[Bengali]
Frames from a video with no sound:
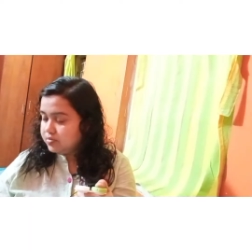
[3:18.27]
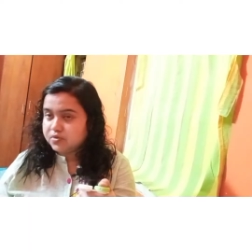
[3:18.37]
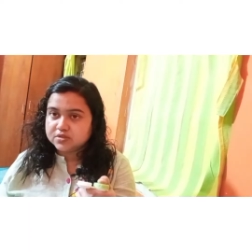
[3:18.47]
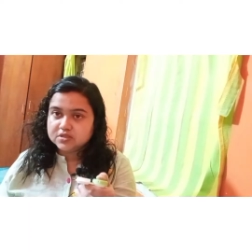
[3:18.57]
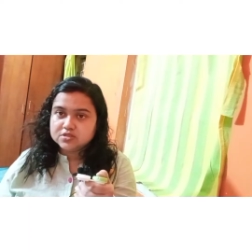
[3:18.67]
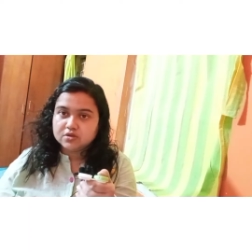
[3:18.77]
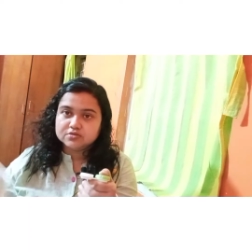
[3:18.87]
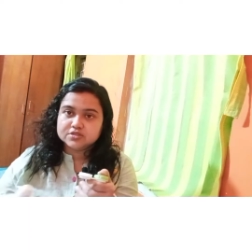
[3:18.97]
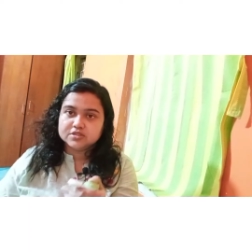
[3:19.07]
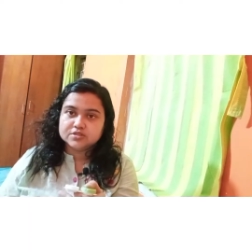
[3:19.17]

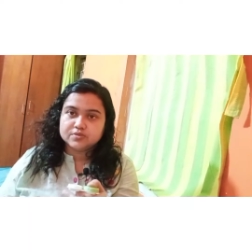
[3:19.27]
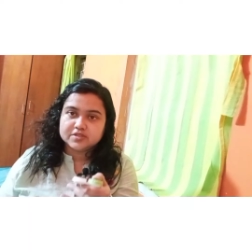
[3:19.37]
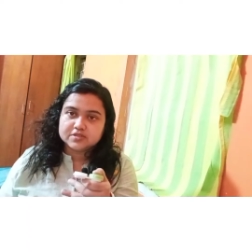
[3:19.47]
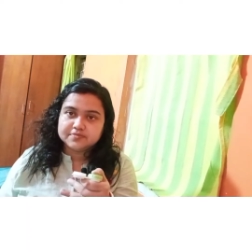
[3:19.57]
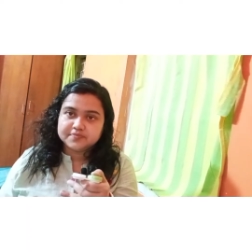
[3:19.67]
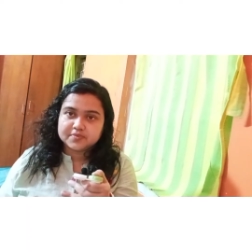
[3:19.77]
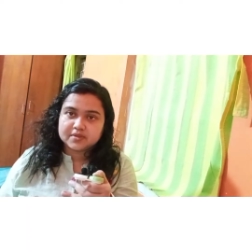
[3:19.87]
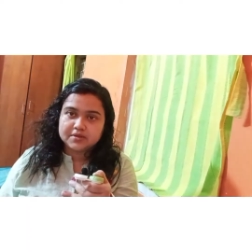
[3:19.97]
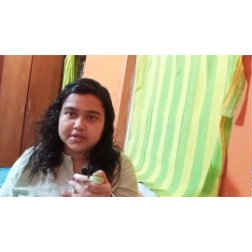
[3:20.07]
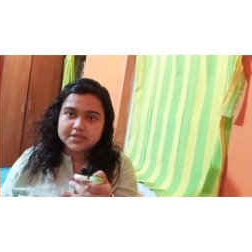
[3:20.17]
সলিউশনটা ডিপ্ট হবে
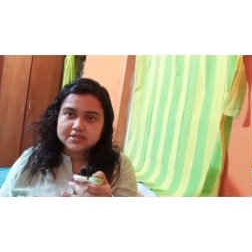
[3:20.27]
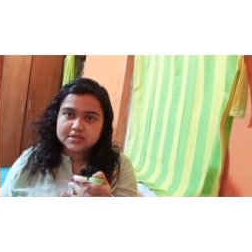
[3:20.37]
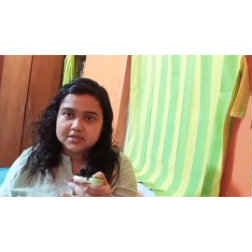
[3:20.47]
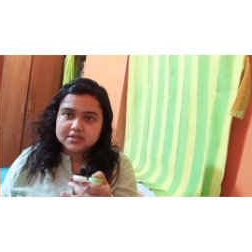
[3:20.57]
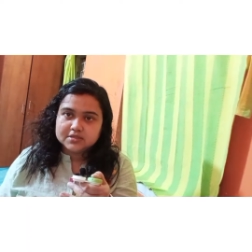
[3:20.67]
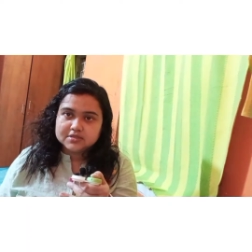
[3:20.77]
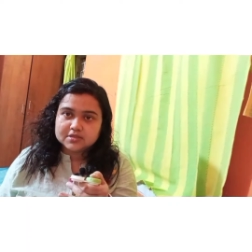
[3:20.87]
কন্ট্যাক্ট লেন্সটাতে